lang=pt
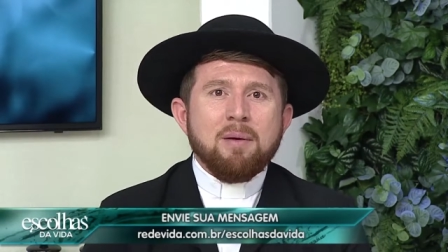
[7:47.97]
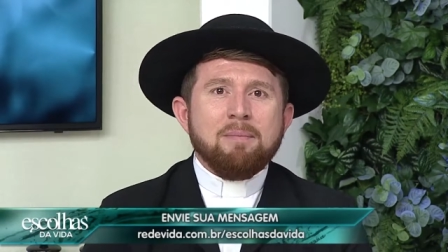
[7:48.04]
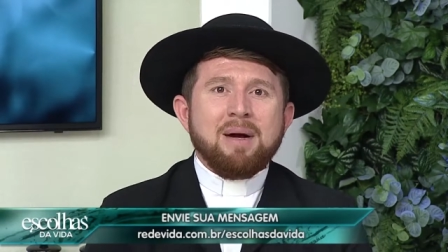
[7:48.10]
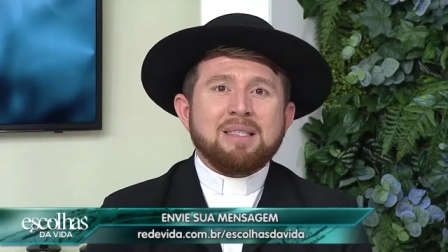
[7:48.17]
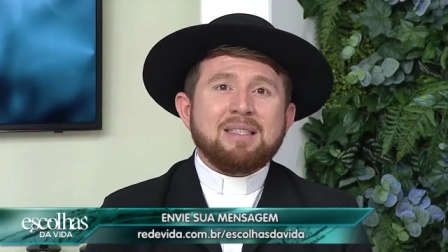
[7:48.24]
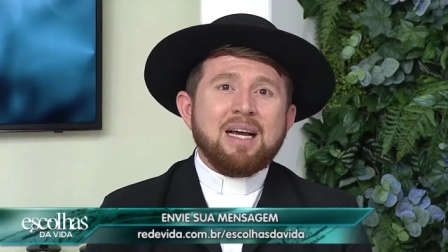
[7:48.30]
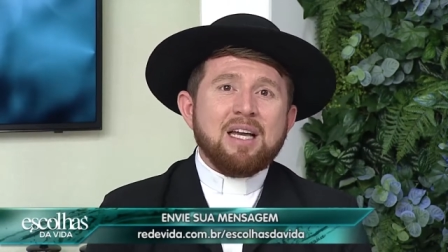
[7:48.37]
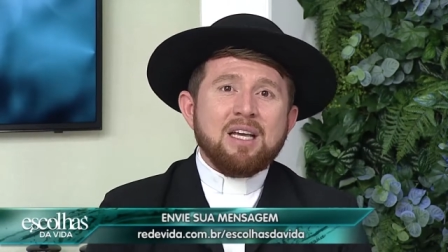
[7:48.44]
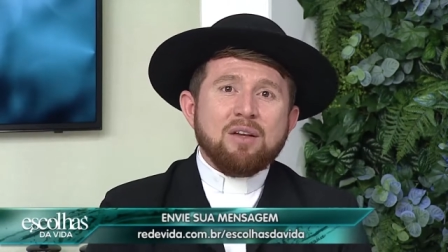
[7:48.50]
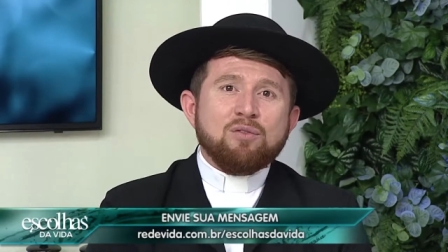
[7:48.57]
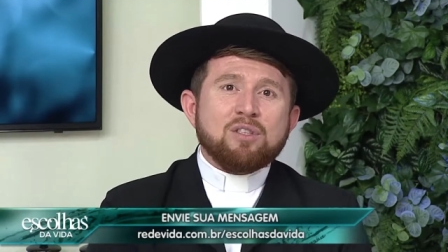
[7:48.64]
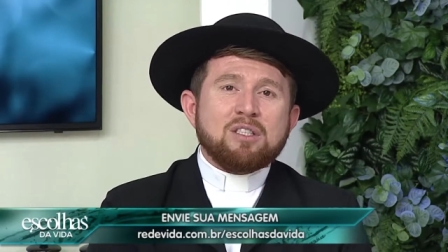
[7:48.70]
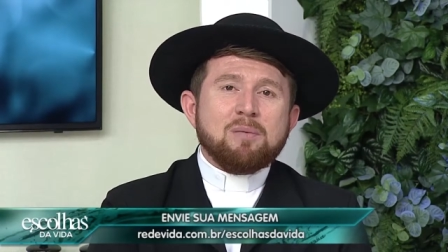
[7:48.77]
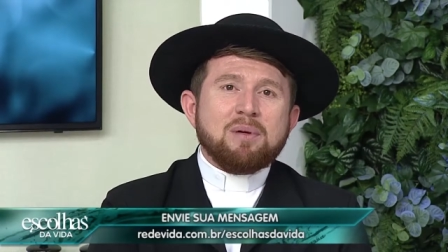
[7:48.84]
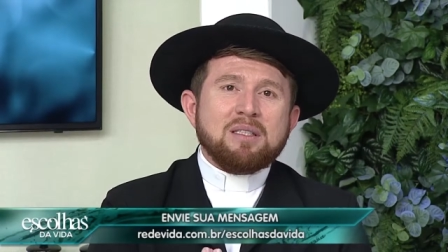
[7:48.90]
Mas aí
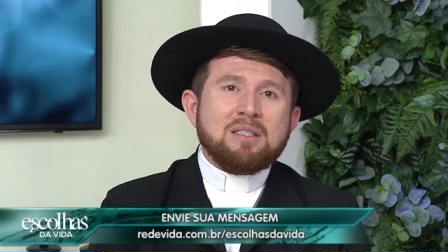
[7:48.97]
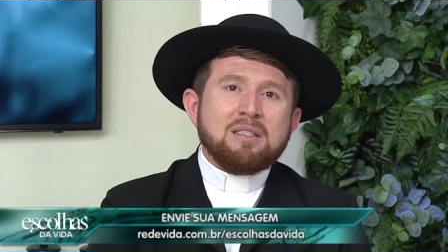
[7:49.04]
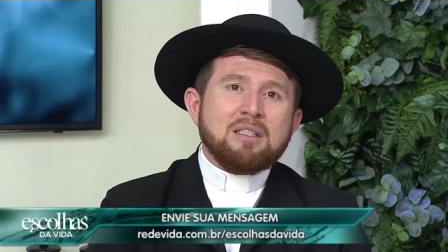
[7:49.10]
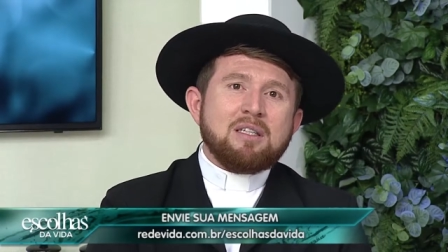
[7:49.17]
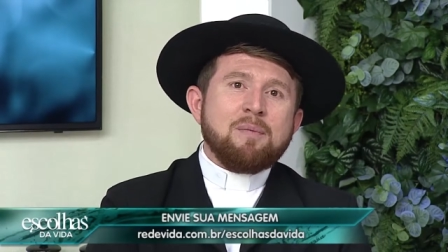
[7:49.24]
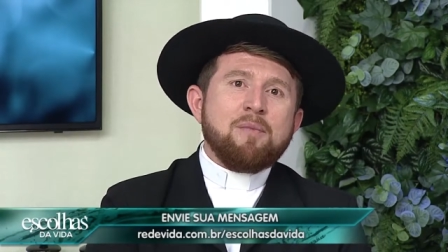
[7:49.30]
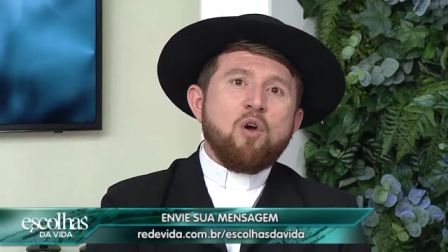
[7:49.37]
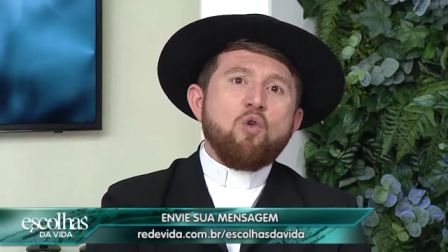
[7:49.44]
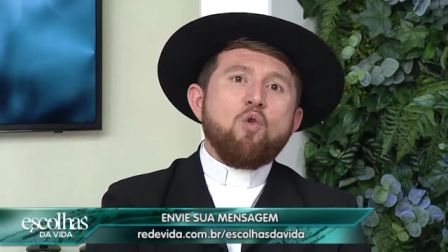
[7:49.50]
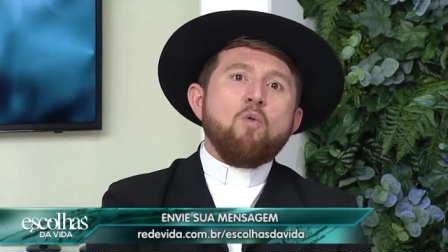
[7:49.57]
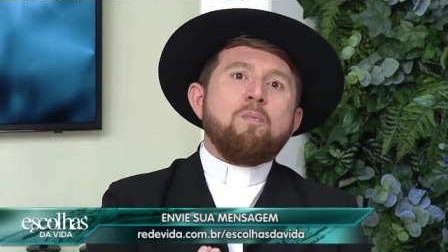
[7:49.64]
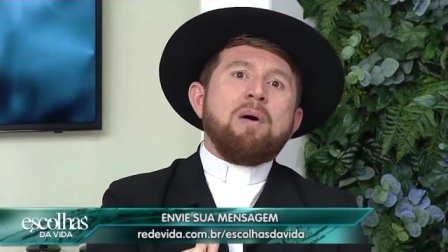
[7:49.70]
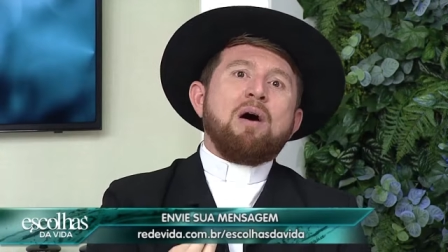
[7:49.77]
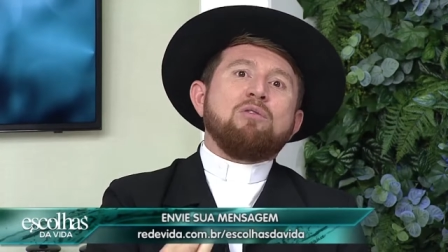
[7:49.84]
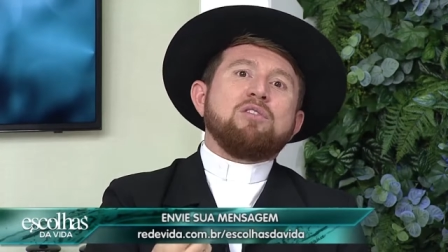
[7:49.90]
você precisa também
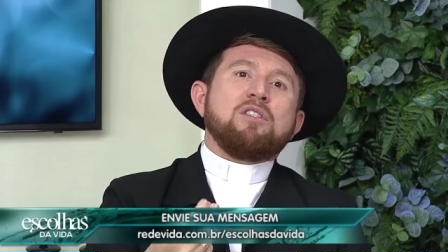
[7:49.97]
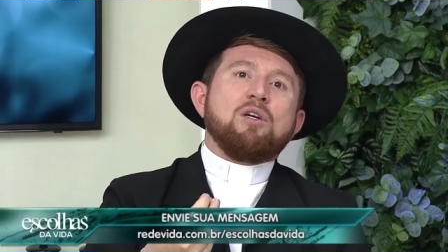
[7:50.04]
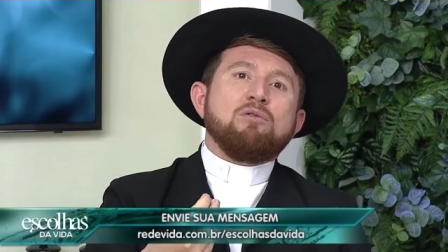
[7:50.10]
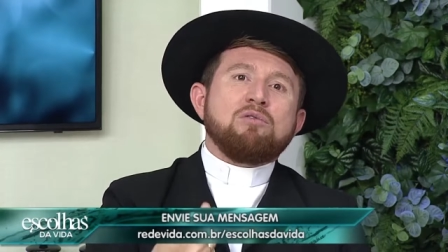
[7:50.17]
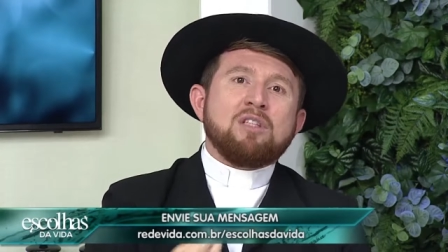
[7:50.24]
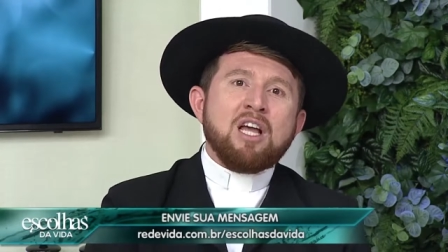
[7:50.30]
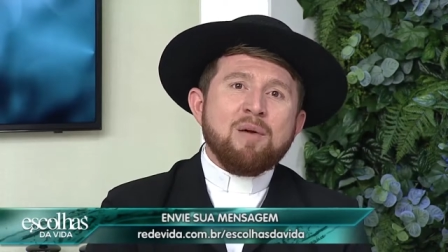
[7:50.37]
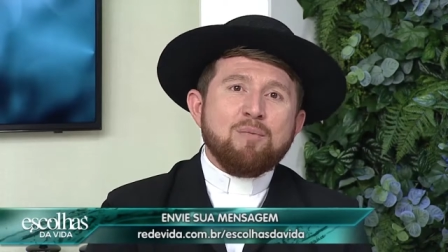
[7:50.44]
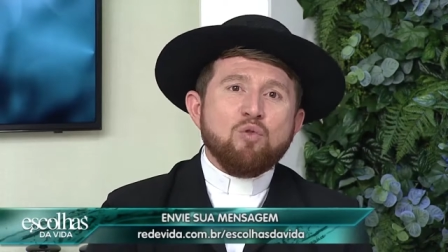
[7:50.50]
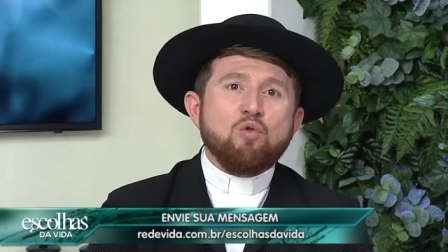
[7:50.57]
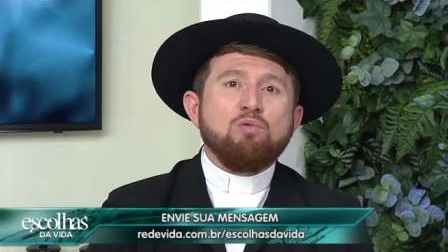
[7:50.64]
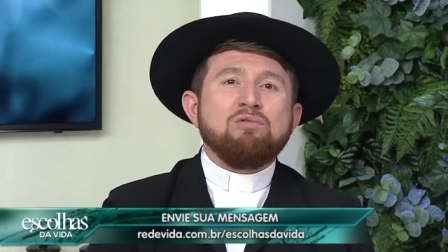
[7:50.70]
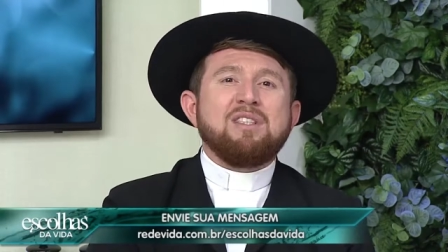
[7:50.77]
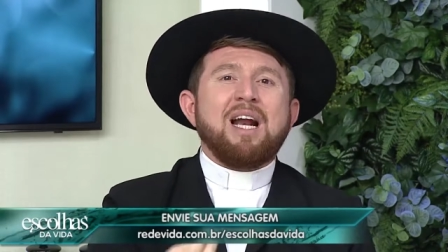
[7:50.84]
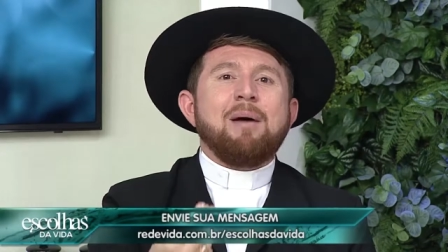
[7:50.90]
ocupar o seu tempo
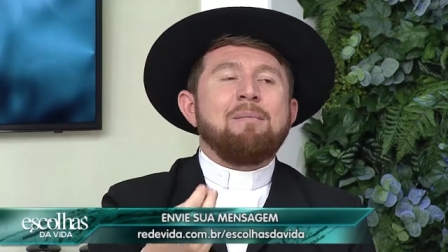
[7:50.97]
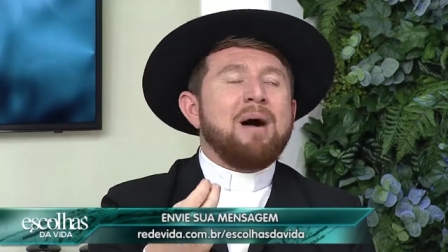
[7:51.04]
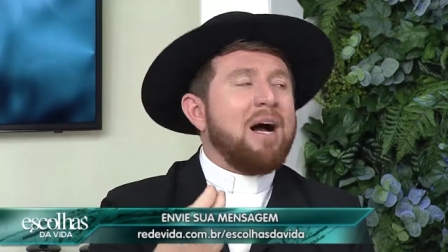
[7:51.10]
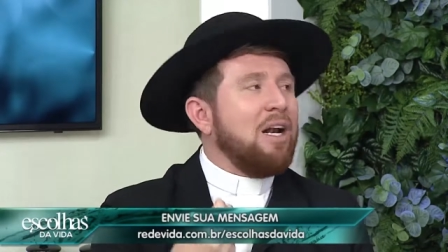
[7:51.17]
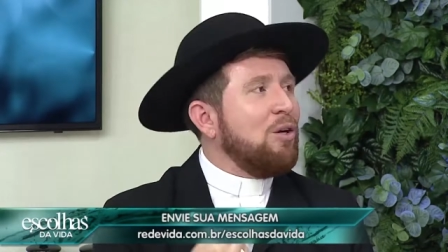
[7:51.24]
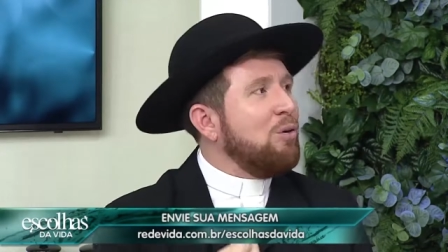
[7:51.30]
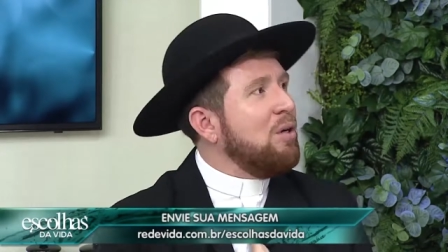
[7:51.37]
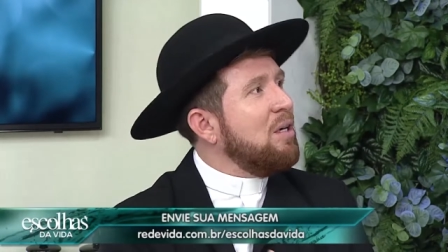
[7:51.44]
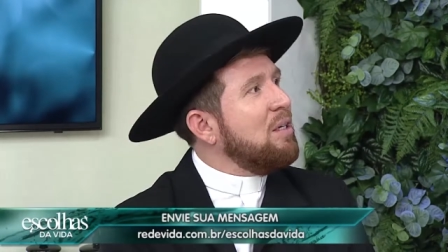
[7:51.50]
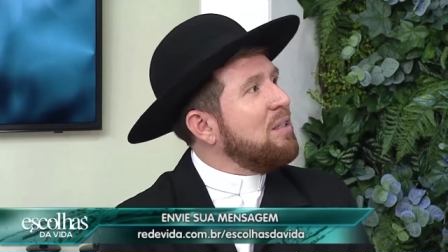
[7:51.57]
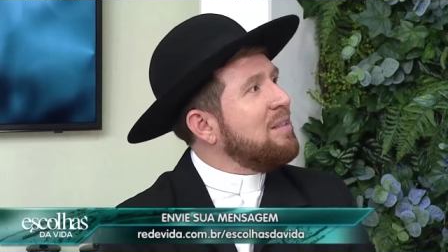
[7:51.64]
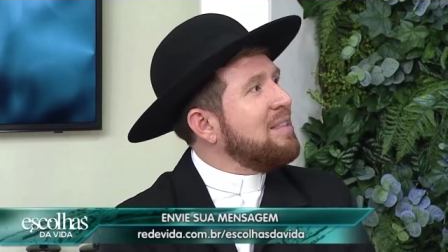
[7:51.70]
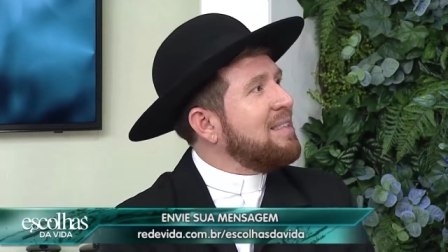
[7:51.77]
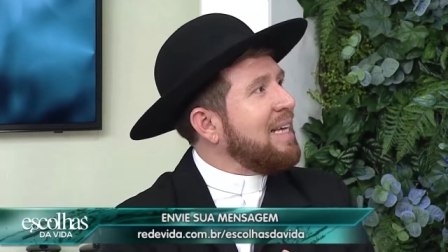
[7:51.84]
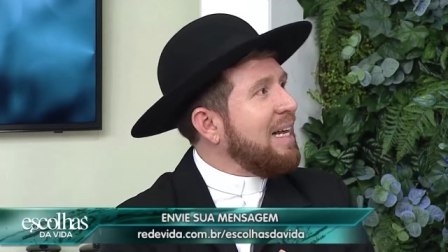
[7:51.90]
com um trabalho
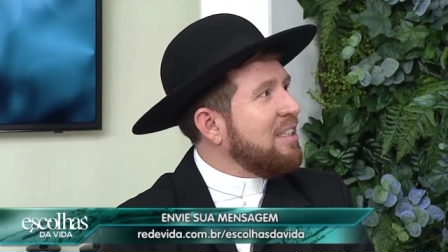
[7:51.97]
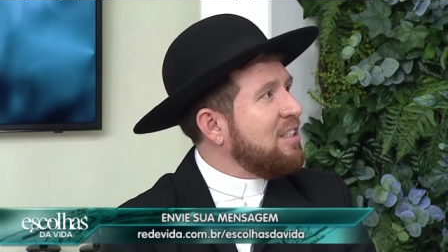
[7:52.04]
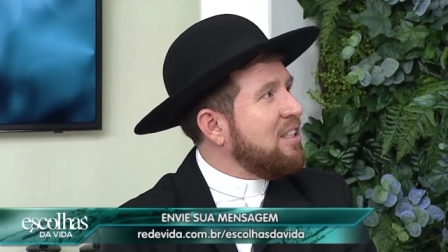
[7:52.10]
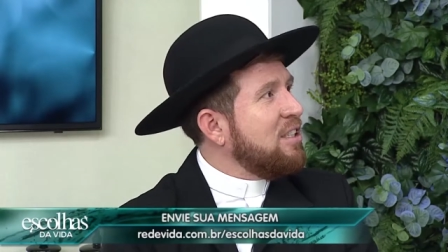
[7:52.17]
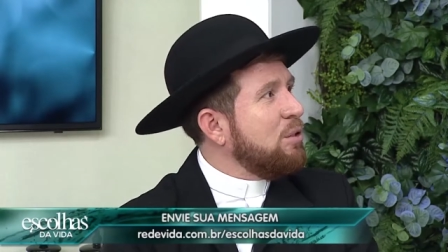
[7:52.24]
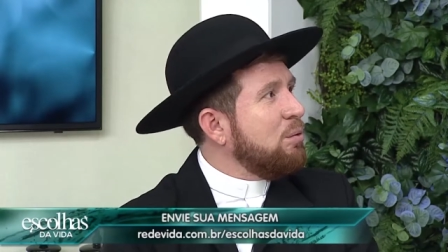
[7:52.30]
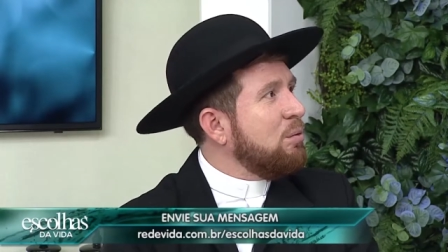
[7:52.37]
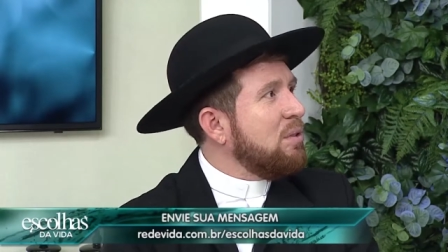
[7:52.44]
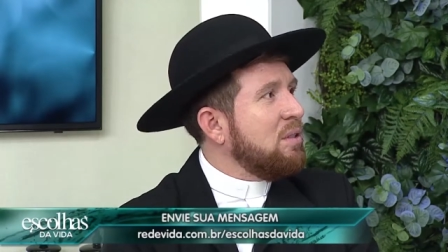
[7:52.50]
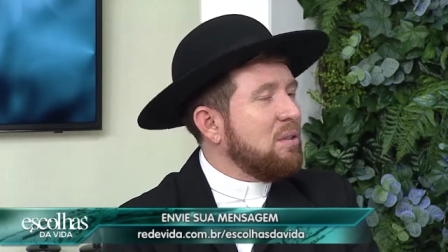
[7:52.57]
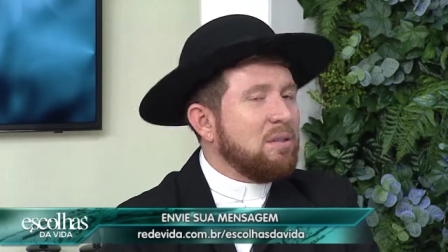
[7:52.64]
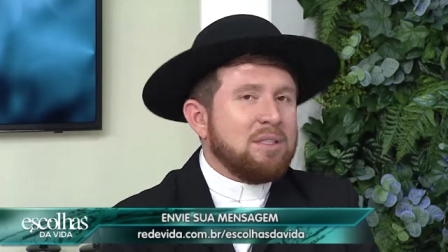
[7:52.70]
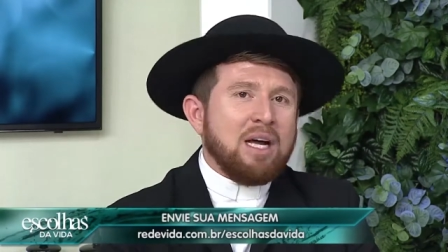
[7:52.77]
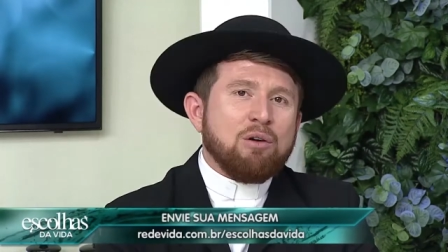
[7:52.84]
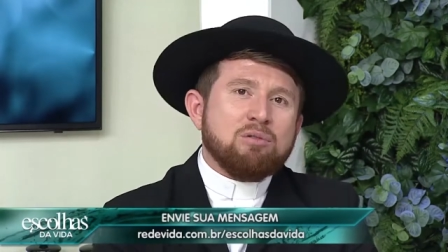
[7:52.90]
sadio
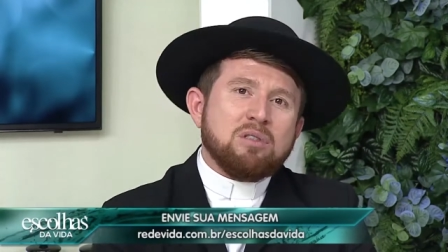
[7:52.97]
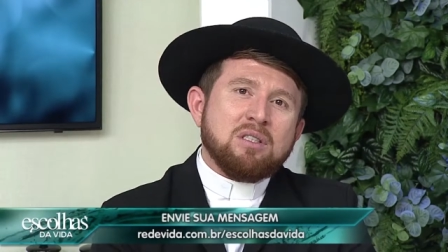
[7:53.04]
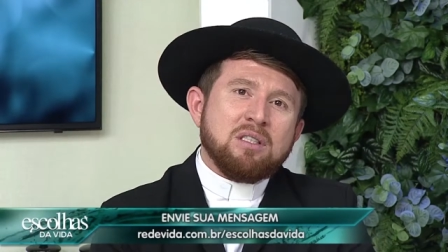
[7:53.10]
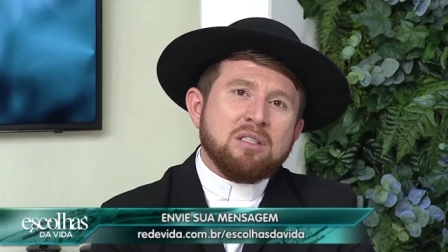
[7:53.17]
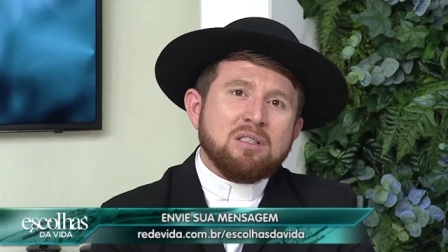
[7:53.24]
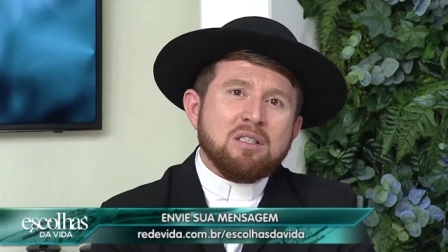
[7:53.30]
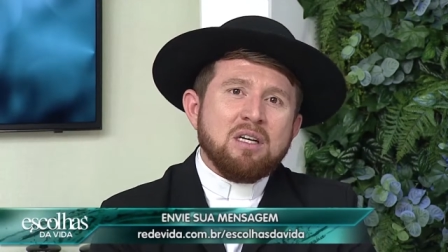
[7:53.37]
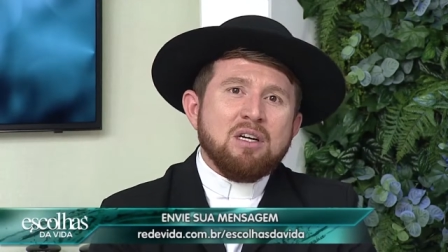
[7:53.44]
da Alcides.